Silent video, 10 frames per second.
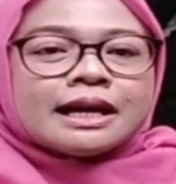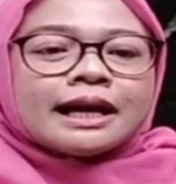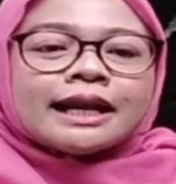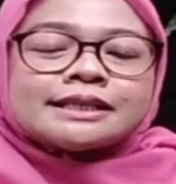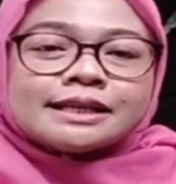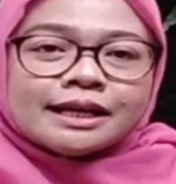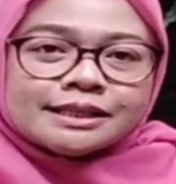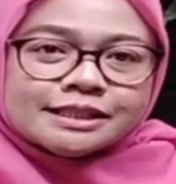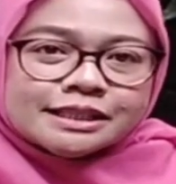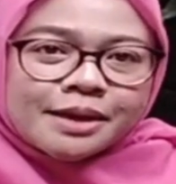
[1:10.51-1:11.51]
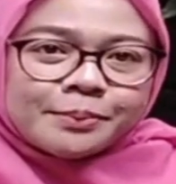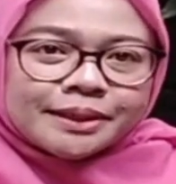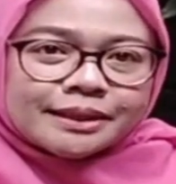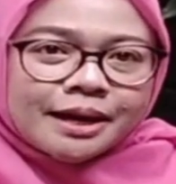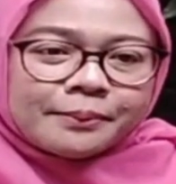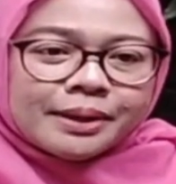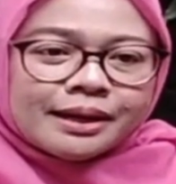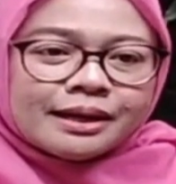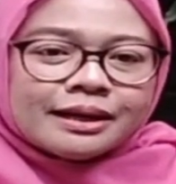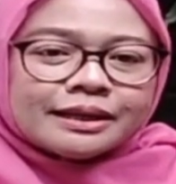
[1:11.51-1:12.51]
Kerajaan Islam
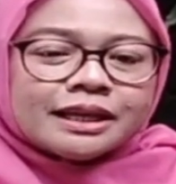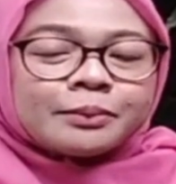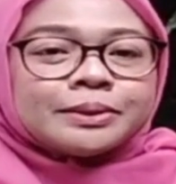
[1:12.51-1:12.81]
pertama yang